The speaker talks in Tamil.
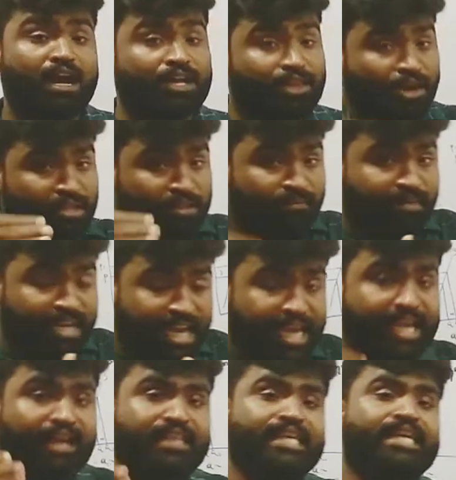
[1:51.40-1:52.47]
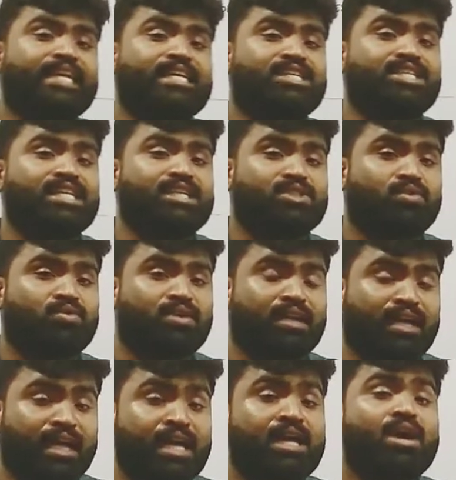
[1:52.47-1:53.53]
அதாவது விலை அதிகரிச்சுன்னு
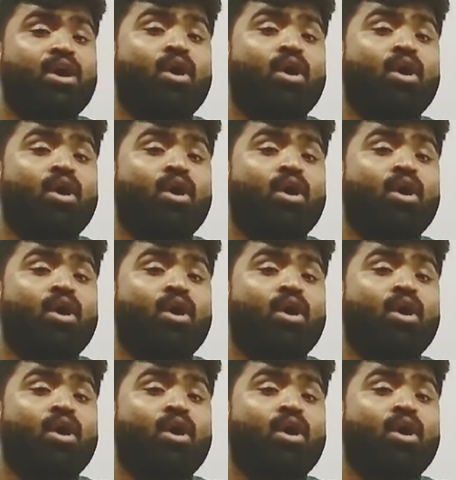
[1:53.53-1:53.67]
சொன்னால்